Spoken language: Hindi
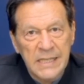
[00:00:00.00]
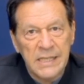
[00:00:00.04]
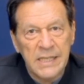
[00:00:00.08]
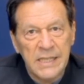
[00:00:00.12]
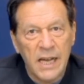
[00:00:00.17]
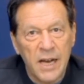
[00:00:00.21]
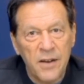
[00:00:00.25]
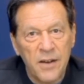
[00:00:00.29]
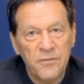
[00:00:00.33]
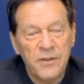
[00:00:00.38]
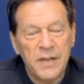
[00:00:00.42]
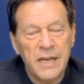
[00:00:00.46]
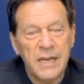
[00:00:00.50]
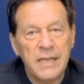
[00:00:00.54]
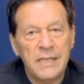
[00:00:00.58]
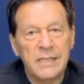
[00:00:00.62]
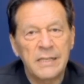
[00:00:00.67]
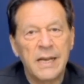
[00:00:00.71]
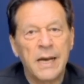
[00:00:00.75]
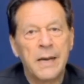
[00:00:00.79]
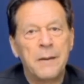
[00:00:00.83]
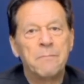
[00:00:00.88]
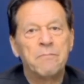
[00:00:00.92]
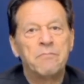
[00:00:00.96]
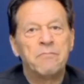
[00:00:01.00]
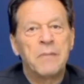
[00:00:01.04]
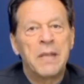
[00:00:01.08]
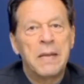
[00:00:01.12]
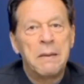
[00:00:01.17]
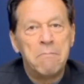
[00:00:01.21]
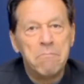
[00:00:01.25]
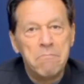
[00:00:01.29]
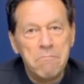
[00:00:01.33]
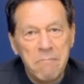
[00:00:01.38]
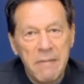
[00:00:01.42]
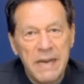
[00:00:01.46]
इंसाफ का निज़ाम
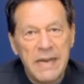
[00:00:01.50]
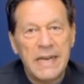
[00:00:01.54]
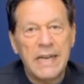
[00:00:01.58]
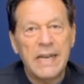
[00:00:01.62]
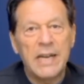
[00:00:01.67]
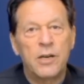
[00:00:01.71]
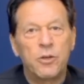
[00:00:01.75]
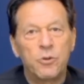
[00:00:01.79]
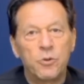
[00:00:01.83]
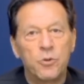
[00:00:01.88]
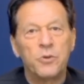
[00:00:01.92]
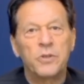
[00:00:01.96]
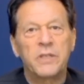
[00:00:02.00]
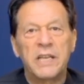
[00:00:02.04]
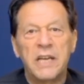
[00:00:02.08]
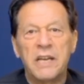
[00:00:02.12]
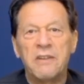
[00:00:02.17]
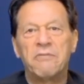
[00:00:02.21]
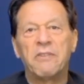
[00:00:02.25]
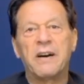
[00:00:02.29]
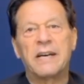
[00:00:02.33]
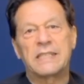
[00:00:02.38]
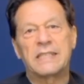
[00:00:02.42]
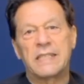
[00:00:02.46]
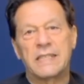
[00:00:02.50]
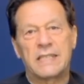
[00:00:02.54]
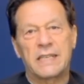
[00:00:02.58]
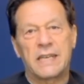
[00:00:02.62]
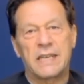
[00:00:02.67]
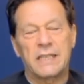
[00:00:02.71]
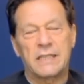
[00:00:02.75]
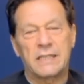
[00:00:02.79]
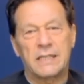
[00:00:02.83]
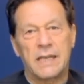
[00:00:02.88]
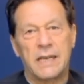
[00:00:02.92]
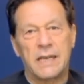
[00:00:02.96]
मेरे हकूक़ की हिफाजत
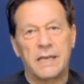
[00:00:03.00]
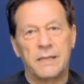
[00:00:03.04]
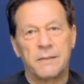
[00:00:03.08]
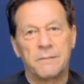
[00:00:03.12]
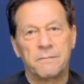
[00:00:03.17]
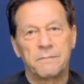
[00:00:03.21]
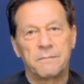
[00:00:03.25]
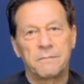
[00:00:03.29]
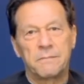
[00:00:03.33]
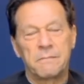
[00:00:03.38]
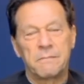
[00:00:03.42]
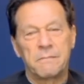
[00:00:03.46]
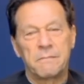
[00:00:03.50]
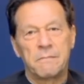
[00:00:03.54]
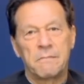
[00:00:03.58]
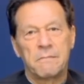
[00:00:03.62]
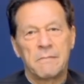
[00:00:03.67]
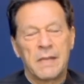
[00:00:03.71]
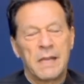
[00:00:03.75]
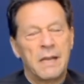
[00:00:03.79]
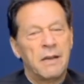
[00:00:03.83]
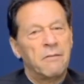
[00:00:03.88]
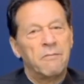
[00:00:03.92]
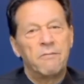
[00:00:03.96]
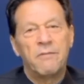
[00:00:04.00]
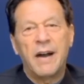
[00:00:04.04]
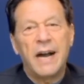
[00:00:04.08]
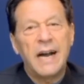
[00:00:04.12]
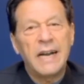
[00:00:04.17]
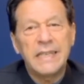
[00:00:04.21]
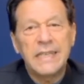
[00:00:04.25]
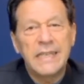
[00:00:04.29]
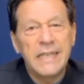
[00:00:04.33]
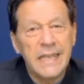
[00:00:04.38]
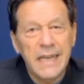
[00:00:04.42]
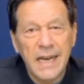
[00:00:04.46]
करता है
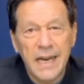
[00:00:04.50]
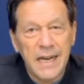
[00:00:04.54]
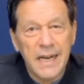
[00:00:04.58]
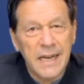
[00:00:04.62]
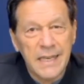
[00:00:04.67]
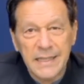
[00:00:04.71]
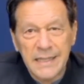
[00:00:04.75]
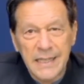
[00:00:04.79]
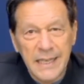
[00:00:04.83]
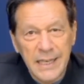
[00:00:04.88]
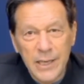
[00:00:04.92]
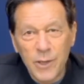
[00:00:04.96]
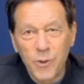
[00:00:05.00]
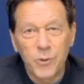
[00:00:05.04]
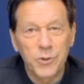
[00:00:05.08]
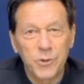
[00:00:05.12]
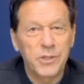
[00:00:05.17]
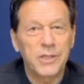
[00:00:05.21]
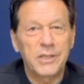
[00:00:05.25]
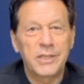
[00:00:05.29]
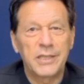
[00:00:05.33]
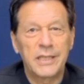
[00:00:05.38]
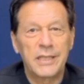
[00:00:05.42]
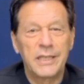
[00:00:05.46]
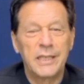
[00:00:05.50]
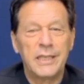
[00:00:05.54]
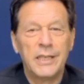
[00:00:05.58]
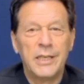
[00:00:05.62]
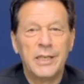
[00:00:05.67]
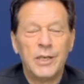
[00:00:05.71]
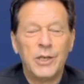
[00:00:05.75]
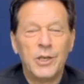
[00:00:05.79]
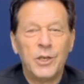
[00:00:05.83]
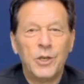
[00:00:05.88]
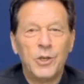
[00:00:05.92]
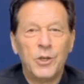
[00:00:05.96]
वहाँ ये हरकतें नहीं हो सकती
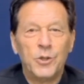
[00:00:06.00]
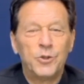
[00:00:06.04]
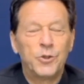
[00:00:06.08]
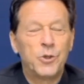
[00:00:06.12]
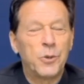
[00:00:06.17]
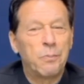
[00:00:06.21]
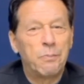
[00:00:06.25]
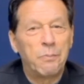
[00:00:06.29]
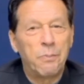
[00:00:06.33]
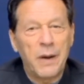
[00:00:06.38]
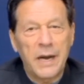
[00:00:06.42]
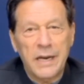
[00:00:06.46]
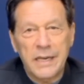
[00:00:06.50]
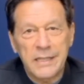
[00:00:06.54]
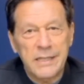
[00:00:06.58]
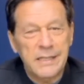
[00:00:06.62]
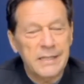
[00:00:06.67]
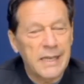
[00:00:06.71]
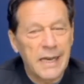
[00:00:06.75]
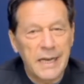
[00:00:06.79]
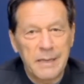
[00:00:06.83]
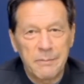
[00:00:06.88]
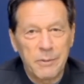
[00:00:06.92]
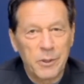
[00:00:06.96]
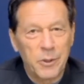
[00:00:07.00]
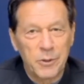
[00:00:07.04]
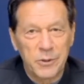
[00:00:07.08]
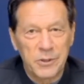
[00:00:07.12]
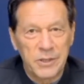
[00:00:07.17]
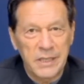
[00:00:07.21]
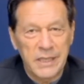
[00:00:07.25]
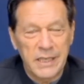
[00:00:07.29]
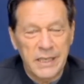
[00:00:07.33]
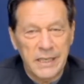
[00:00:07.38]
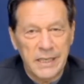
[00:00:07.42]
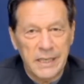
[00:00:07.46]
जो पाकिस्तान में
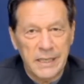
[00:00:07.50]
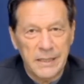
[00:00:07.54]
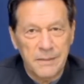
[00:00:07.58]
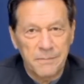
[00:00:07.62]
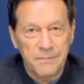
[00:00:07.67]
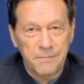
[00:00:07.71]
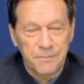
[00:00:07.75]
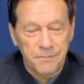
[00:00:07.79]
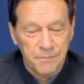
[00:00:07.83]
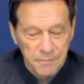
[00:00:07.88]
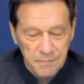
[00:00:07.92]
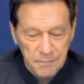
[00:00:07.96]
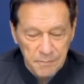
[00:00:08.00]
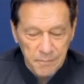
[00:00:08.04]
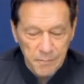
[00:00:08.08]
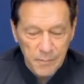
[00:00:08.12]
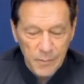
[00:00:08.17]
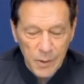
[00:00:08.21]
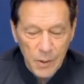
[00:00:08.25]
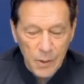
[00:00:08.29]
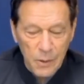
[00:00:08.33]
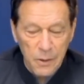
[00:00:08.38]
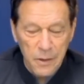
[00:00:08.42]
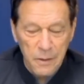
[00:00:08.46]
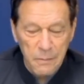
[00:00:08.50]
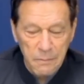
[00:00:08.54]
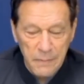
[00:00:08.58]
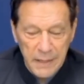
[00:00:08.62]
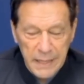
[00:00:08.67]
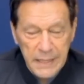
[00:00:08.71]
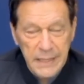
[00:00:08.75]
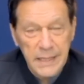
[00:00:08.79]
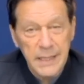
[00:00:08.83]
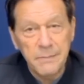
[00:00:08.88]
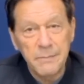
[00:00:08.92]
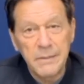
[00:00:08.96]
होती रही हैं और
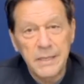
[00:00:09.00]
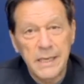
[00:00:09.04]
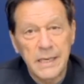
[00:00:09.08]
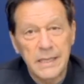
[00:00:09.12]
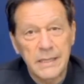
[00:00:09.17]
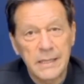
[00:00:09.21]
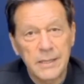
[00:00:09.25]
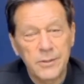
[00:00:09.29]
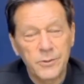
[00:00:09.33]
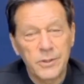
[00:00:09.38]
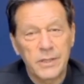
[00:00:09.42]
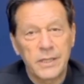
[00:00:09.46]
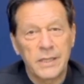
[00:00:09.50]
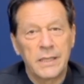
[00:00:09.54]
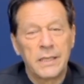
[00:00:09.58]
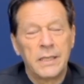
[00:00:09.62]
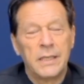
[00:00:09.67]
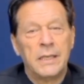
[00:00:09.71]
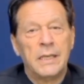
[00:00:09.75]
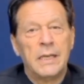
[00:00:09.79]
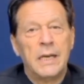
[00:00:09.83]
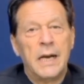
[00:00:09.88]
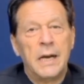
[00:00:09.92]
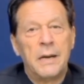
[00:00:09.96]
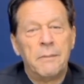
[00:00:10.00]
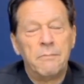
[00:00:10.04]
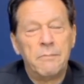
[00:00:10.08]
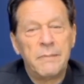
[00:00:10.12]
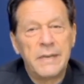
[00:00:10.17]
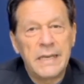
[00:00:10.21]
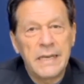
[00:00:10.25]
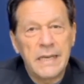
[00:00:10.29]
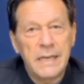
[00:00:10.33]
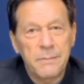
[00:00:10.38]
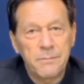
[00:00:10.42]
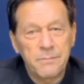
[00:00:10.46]
मैं ये भी कहता हूँ कि
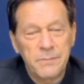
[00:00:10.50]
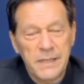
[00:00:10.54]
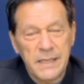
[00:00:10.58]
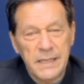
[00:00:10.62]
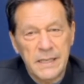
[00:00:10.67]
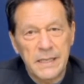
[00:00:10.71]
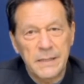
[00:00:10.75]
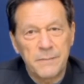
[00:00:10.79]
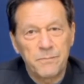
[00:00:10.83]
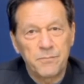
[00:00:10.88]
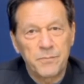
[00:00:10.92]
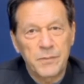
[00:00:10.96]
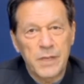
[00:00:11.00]
मेरे अपने